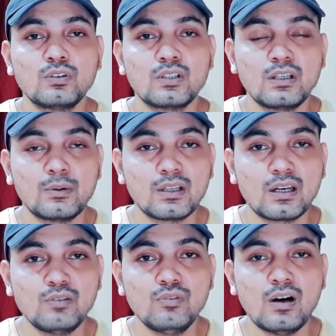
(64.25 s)
ये तरीका बता
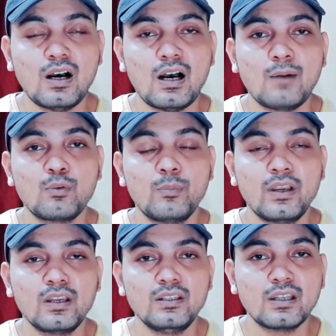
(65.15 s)
रहा हूँ आपको
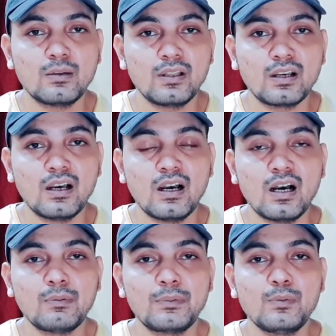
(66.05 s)
बैंक नहीं जाना पड़ेगा
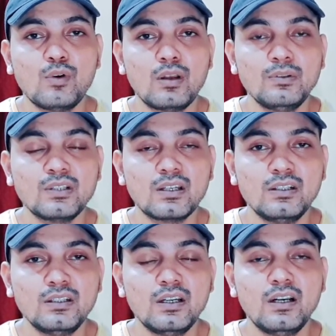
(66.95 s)
आप अपने मोबाइल में सारी
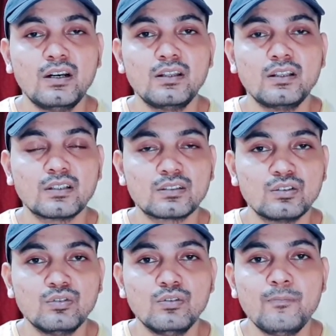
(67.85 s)
एंट्री देख सकते
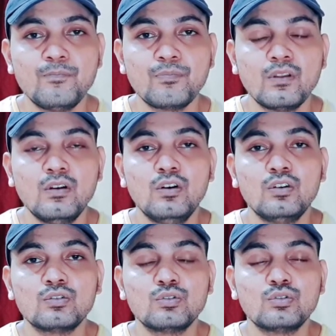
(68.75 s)
हो
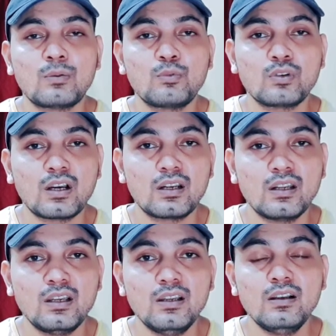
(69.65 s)
दोस्तों आपको क्या
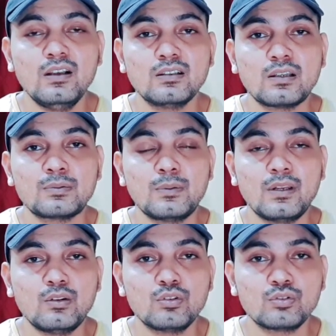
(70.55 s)
करना है सबसे
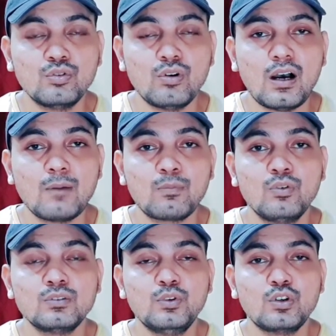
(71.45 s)
पहले दोस्तों
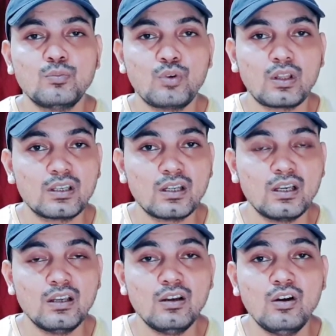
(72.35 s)
आपको इस वीडियो को पूरा देखना
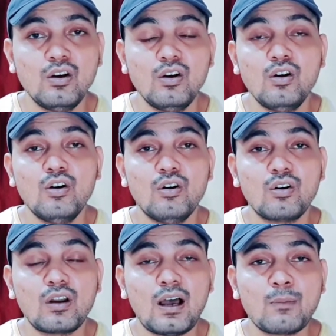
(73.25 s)
है
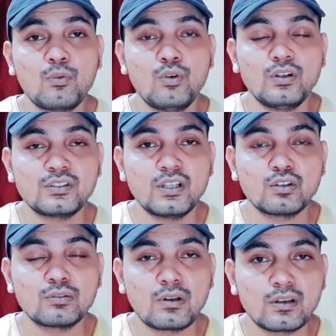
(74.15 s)
और आपको इस चैनल को
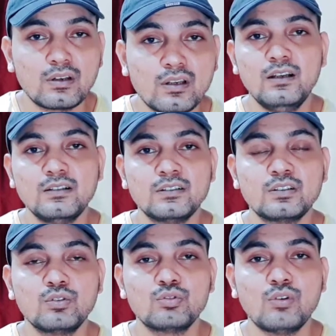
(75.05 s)
सब्सक्राइब करना है
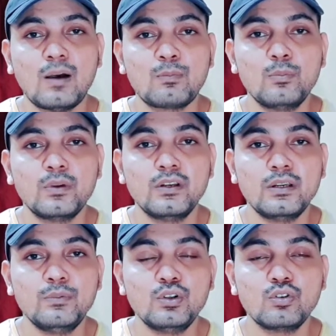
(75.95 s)
जिससे दोस्तों आपको मेरी नई
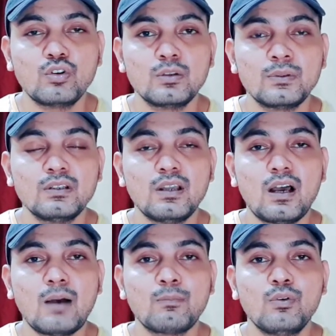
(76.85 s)
वीडियो नोटिफिकेशन
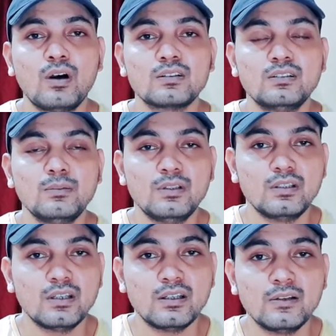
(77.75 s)
आपको आसानी से
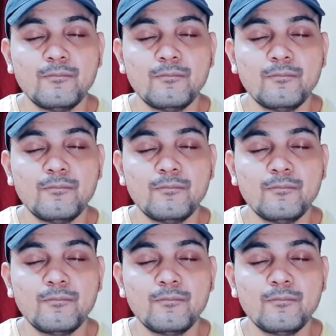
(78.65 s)
मिलती रहे